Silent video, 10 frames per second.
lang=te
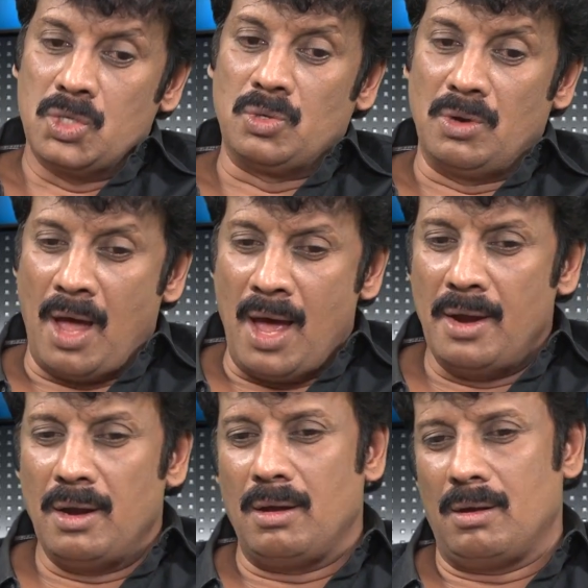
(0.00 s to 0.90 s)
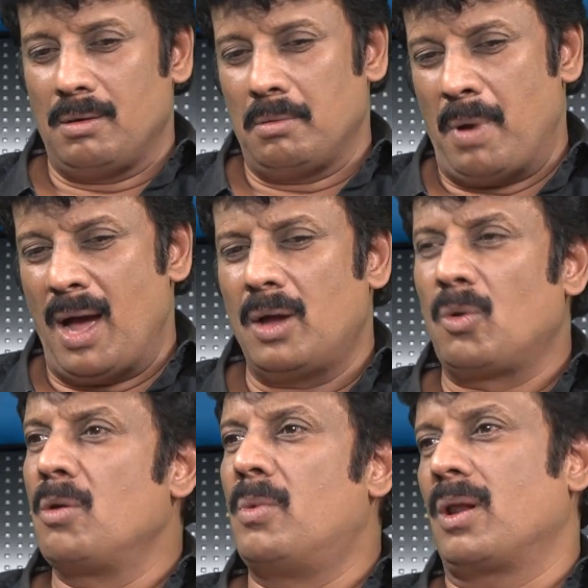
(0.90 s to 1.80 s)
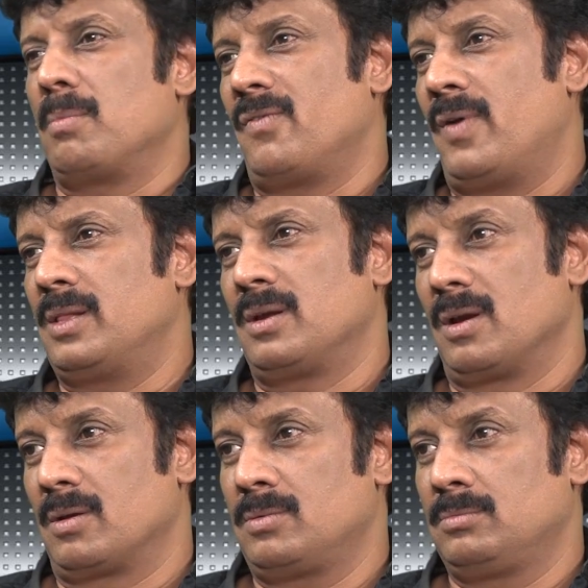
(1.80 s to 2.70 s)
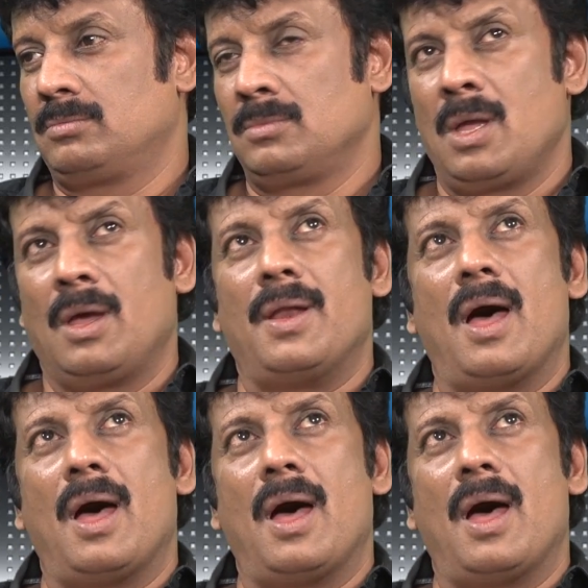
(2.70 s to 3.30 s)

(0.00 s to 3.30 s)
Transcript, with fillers: సో నాన్న బాగా రోల్ మోడల్ మా ఫాదర్ నాకు hmm.